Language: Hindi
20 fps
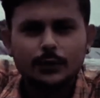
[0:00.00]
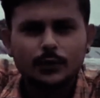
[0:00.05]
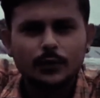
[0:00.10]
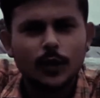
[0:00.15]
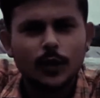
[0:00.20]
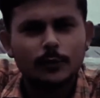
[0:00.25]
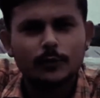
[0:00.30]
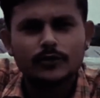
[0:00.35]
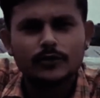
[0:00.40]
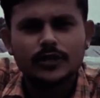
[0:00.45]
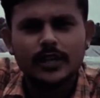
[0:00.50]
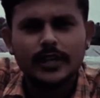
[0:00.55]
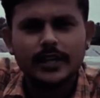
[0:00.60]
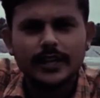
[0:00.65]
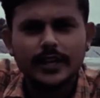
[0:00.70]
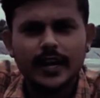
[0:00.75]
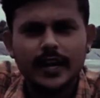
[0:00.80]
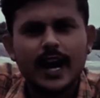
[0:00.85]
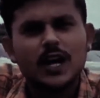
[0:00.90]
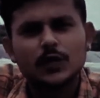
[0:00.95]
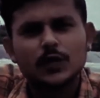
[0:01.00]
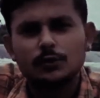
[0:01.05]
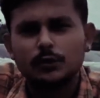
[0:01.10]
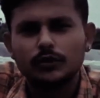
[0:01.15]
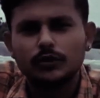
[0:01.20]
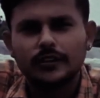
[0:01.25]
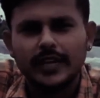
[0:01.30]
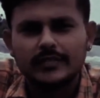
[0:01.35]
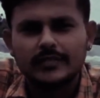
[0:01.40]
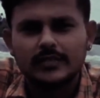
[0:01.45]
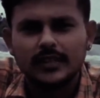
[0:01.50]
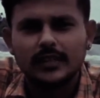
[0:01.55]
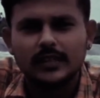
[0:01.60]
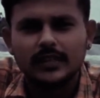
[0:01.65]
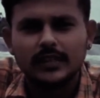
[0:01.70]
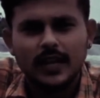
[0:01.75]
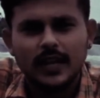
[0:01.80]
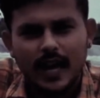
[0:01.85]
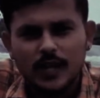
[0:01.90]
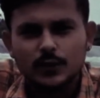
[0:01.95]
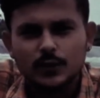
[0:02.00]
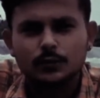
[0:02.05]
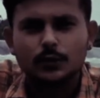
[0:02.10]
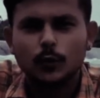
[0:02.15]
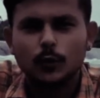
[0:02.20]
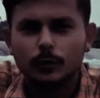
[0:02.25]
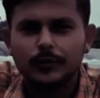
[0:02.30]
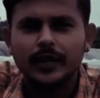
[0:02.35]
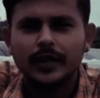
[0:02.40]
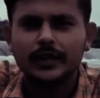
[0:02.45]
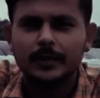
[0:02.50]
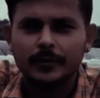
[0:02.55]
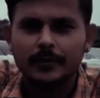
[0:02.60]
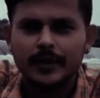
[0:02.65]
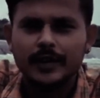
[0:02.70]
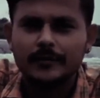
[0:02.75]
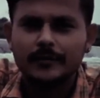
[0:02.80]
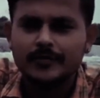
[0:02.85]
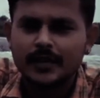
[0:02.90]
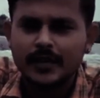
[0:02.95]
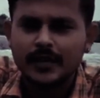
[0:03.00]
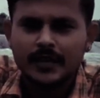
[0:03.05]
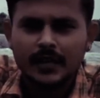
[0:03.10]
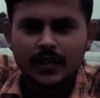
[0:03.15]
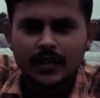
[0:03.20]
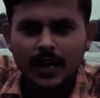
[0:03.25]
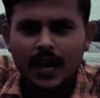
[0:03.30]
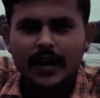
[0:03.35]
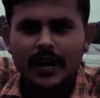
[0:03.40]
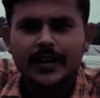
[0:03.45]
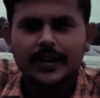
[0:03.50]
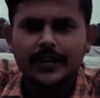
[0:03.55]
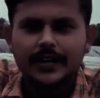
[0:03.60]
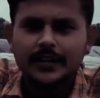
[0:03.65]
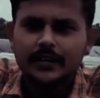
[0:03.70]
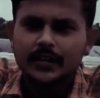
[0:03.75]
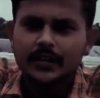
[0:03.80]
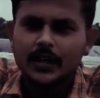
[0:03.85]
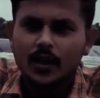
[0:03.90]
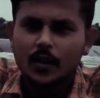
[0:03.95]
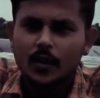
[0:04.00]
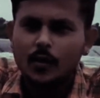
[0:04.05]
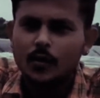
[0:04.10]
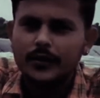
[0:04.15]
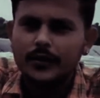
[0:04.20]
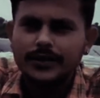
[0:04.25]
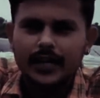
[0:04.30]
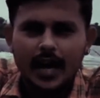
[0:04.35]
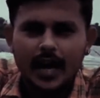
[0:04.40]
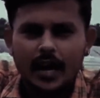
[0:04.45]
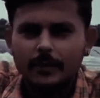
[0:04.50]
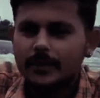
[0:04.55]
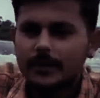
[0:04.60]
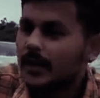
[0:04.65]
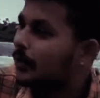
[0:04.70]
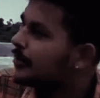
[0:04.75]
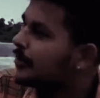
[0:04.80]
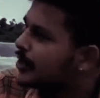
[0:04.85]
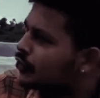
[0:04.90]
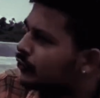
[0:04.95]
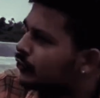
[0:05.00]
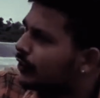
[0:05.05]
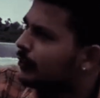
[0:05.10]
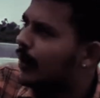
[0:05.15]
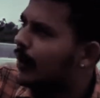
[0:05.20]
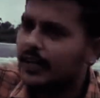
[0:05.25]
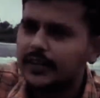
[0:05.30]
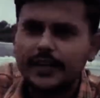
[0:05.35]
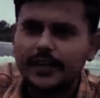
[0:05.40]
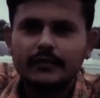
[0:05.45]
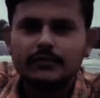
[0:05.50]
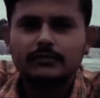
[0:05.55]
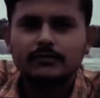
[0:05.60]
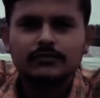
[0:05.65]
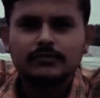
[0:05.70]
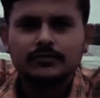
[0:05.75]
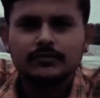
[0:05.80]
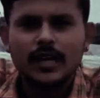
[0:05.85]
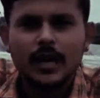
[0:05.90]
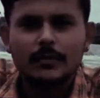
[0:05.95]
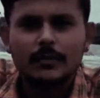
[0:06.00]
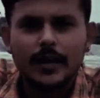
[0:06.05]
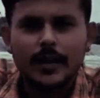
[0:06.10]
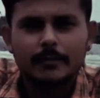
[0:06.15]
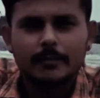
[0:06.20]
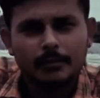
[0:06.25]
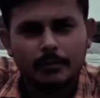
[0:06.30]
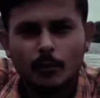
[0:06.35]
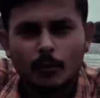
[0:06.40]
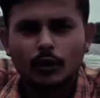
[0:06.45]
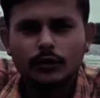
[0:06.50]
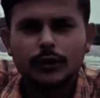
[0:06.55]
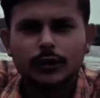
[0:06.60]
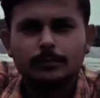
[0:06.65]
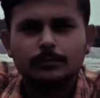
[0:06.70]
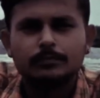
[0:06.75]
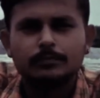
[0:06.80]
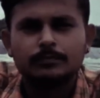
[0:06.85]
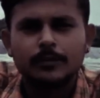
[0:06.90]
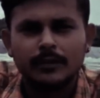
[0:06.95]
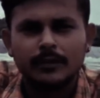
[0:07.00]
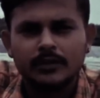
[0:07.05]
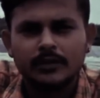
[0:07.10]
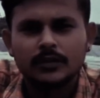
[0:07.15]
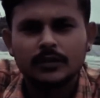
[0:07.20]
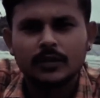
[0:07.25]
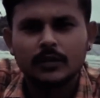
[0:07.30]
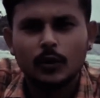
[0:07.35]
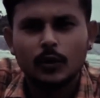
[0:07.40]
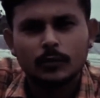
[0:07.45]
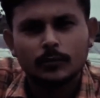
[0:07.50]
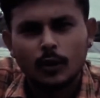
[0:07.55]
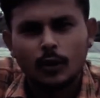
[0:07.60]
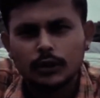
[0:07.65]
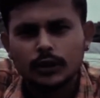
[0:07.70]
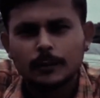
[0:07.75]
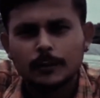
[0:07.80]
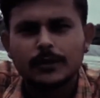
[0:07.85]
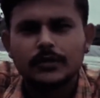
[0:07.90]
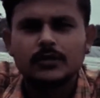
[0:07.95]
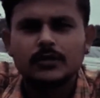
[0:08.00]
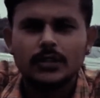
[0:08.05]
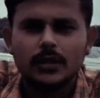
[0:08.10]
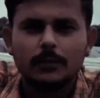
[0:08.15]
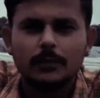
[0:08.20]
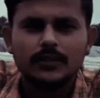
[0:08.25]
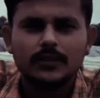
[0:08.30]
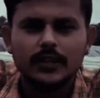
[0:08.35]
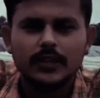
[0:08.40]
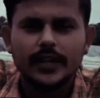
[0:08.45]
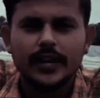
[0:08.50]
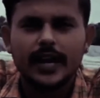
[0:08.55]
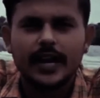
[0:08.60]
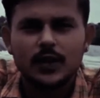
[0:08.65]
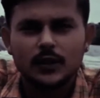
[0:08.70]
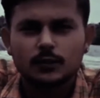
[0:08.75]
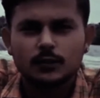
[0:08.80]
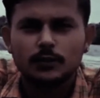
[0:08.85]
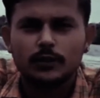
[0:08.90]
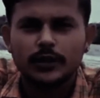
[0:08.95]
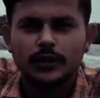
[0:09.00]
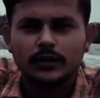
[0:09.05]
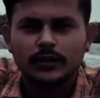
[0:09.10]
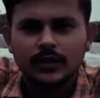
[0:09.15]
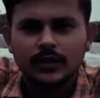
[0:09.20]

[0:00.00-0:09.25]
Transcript: डूंगरपुर जिले के आसपुर तहसील आसपुर उपखंड में आए हैं और यहाँ पर हम ईश्वर महादेव नाम का एक बहुत ही पवित्र और बहुत ही प्रसिद्ध मंदिर है आसपुर